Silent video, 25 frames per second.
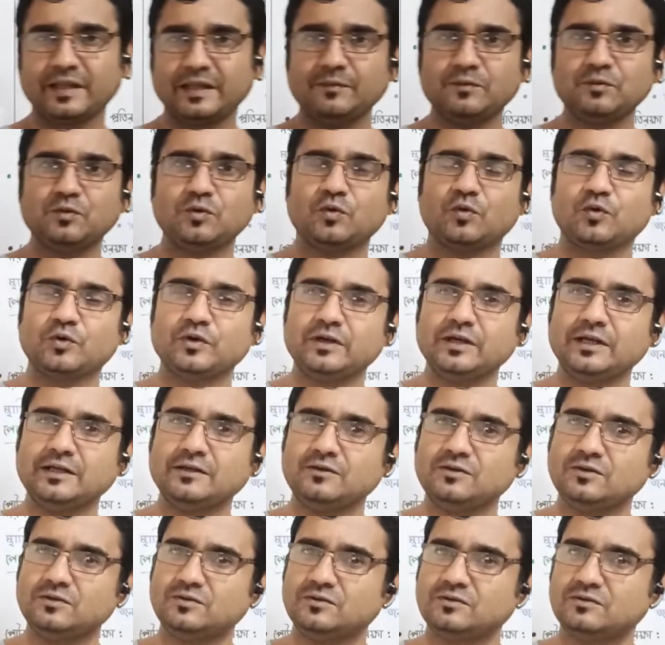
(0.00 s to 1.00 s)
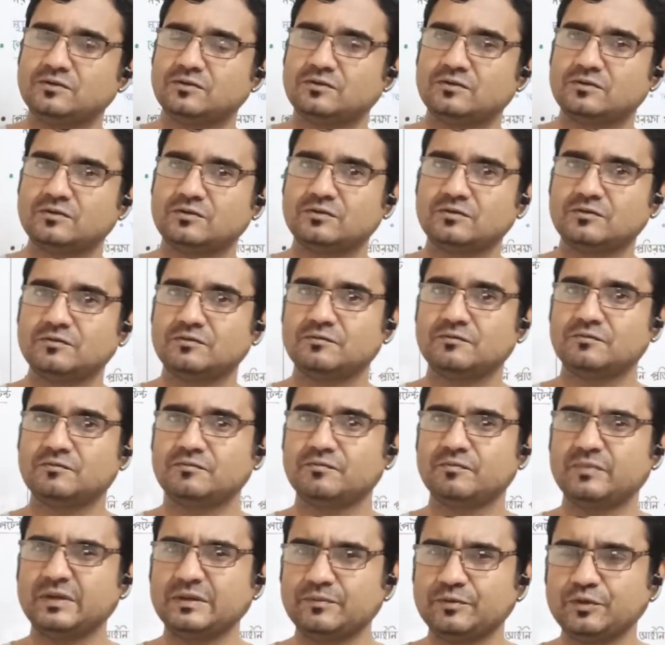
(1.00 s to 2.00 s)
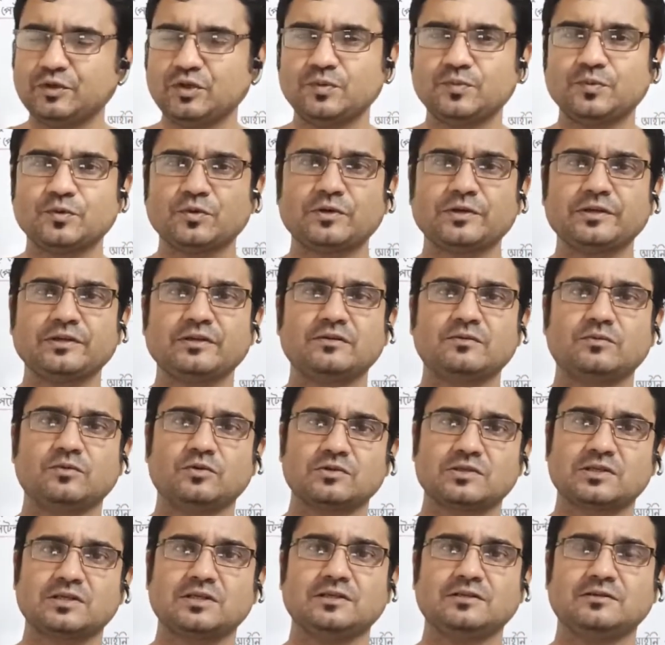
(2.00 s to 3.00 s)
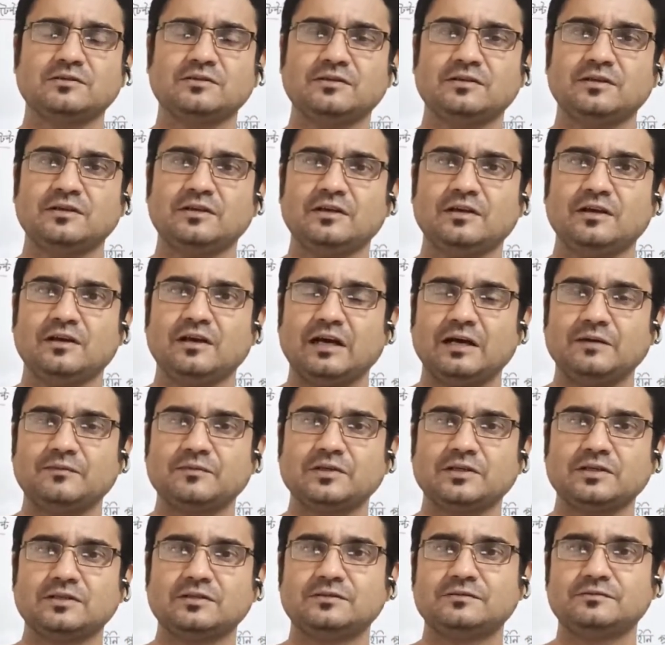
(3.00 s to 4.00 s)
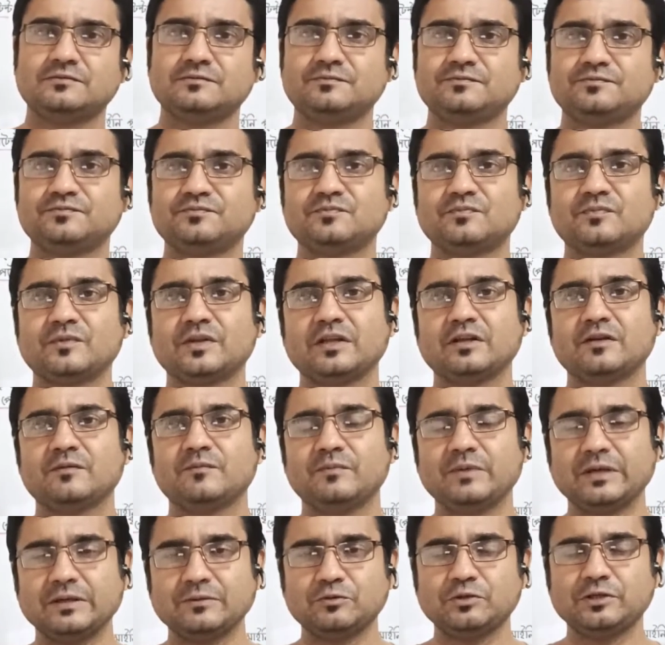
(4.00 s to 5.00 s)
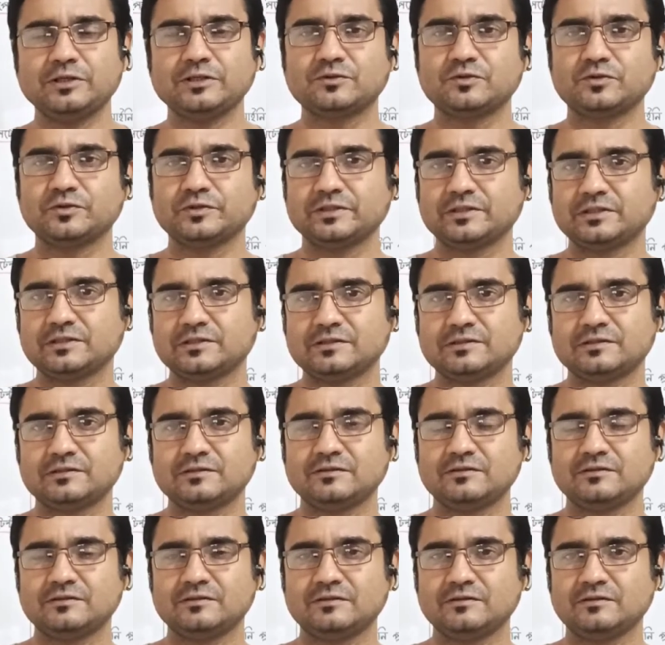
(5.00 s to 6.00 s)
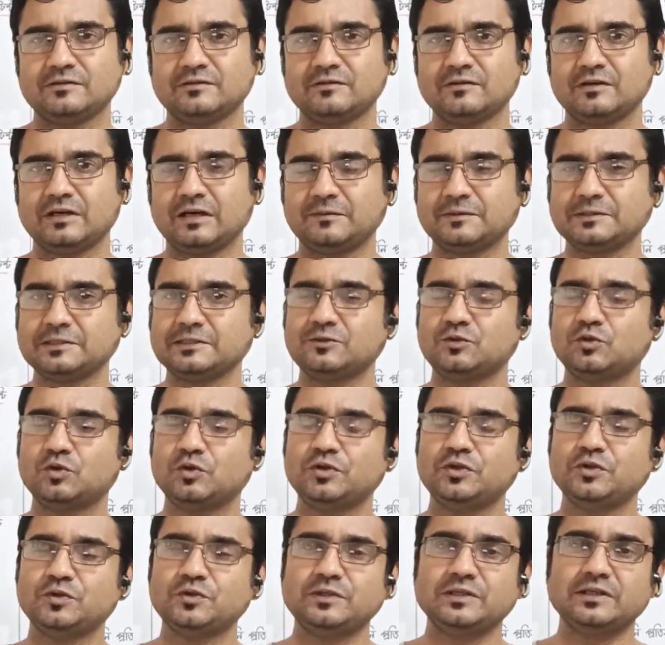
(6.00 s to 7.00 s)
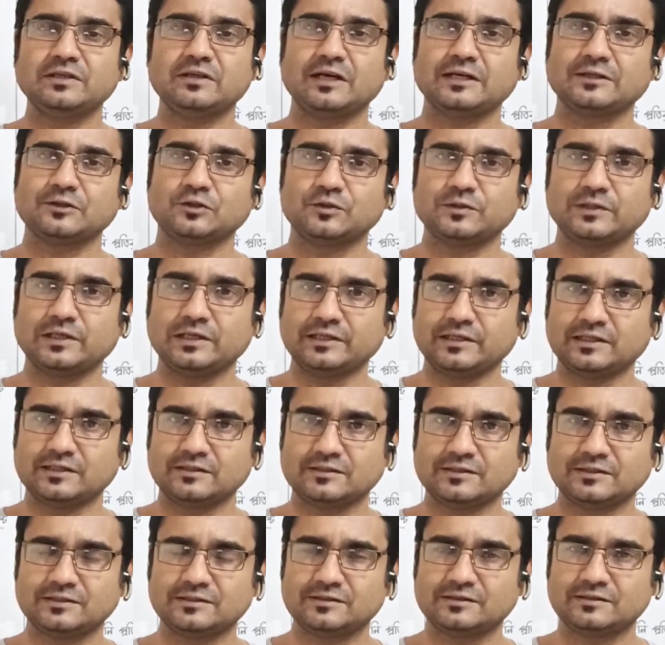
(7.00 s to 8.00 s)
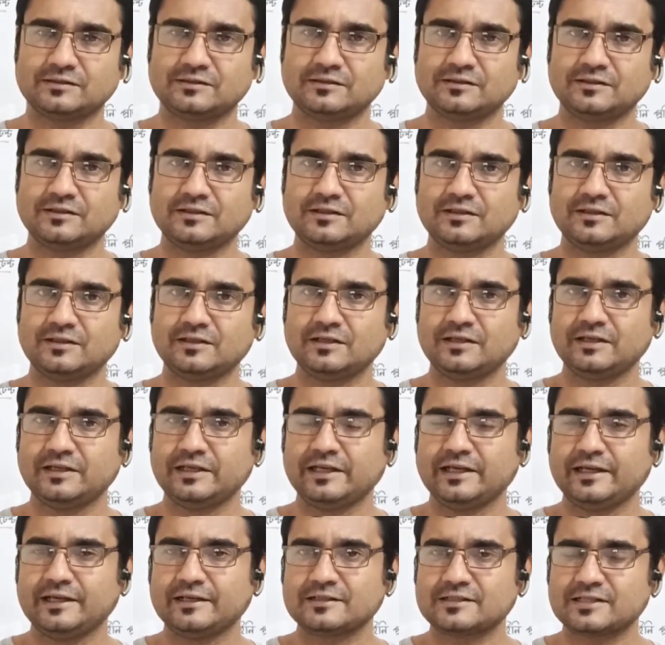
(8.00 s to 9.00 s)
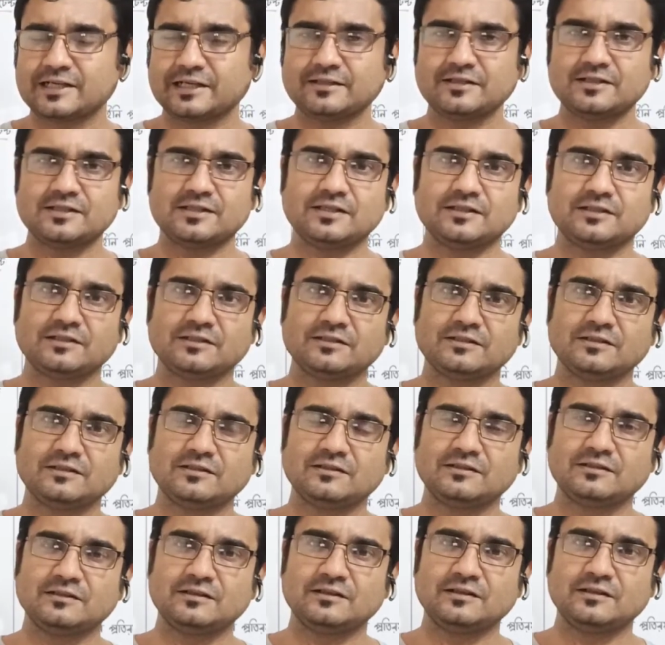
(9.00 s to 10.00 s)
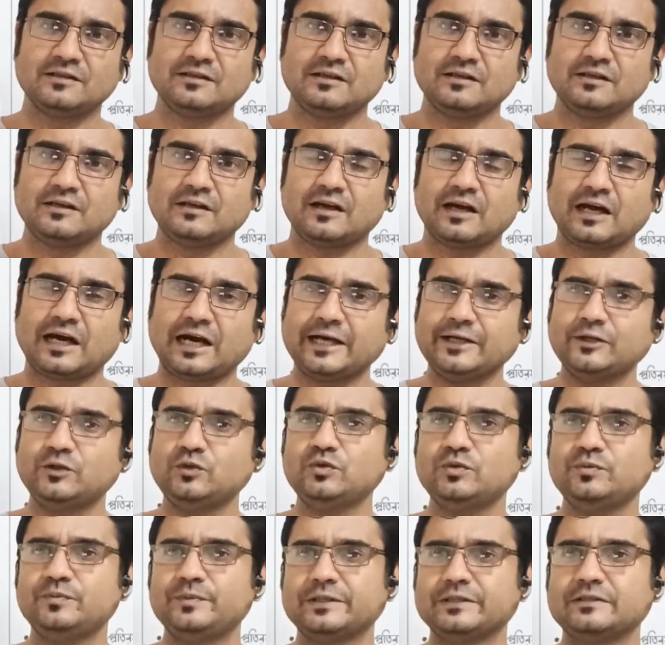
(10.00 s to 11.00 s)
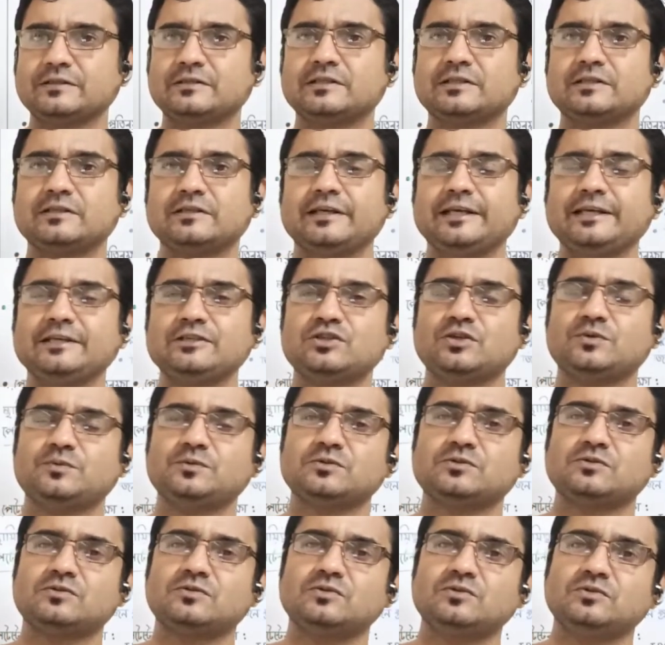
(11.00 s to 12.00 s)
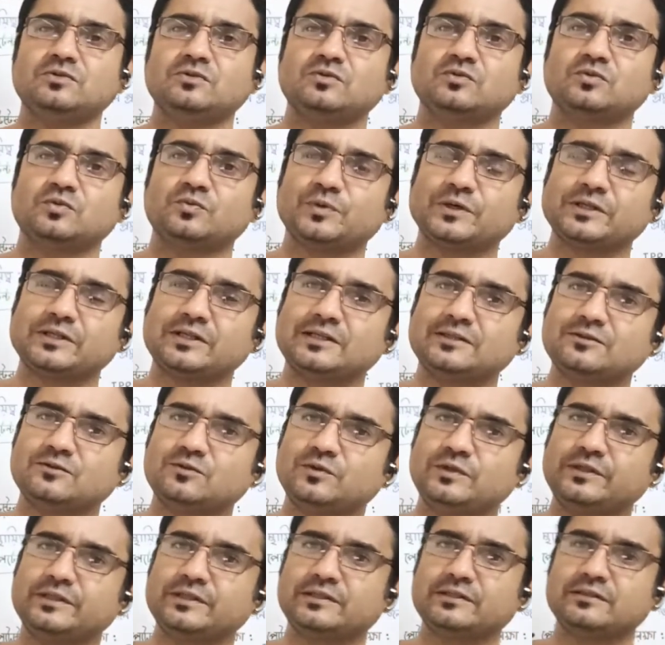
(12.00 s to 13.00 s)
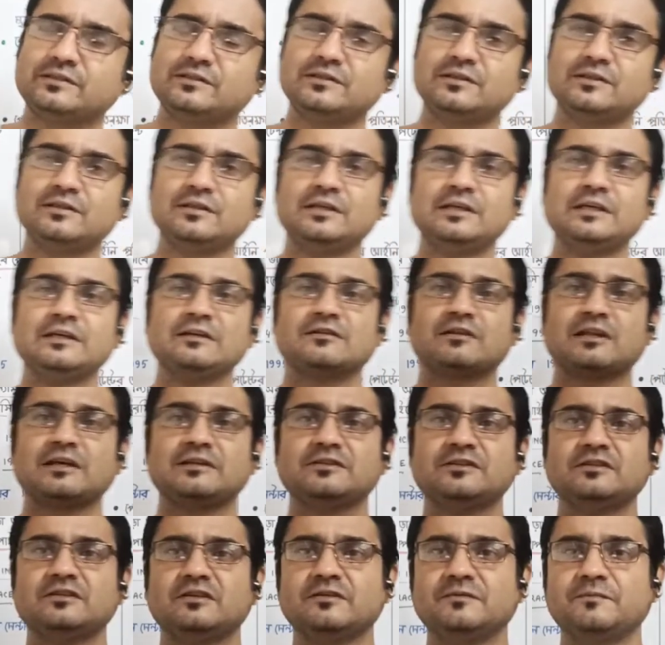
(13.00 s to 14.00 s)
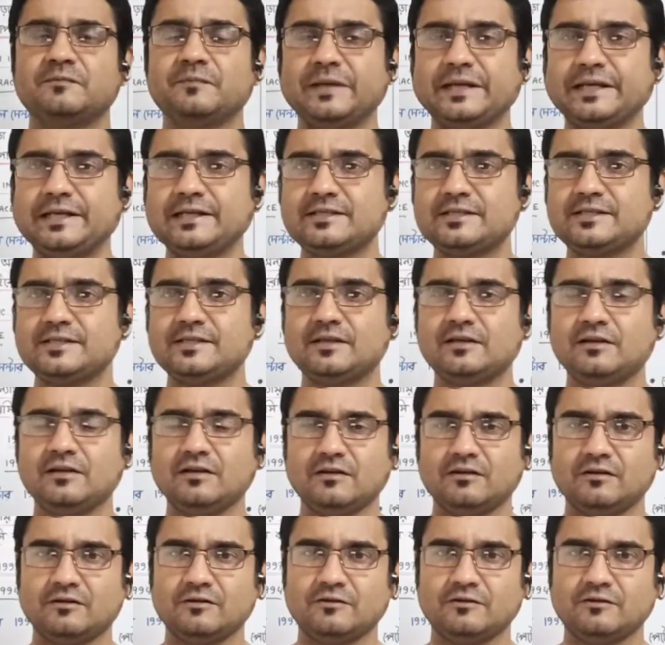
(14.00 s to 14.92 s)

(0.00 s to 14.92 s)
এবং অন্যান্য বিভিন্ন প্রকারের মশলা আমরা ব্যবহার করি আমাদের দৈনন্দিন খাদ্য তালিকাতে সাথে সাথে আয়ুর্বেদ এই সমস্ত উপাদানগুলিকে তাদের মেডিসিনাল